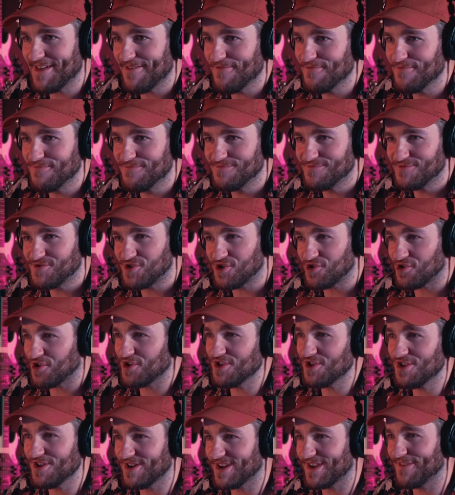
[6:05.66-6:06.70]
da un
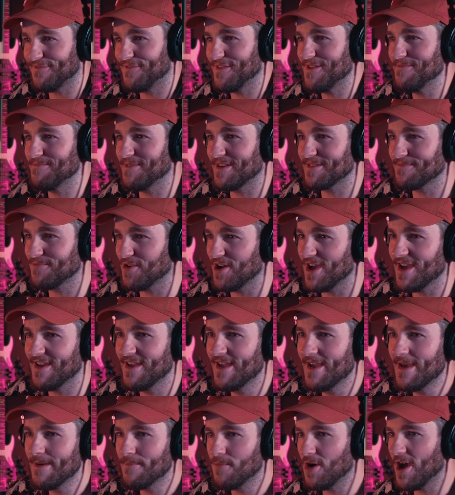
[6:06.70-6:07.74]
rollo que flipas. Voy
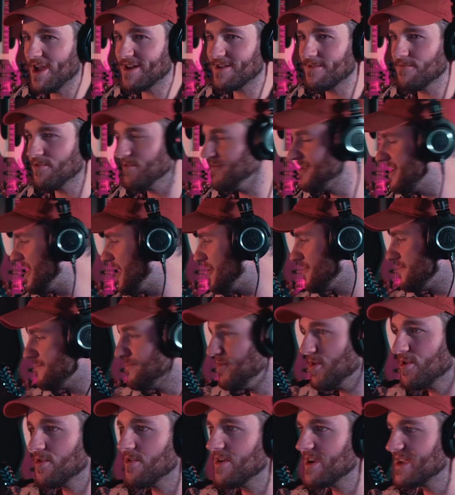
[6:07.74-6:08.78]
a, rebobinar un
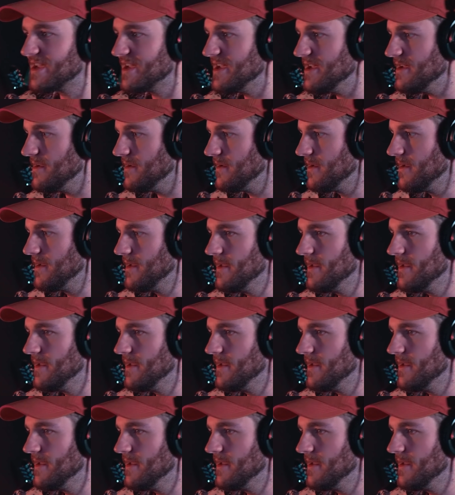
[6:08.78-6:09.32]
poco aquí.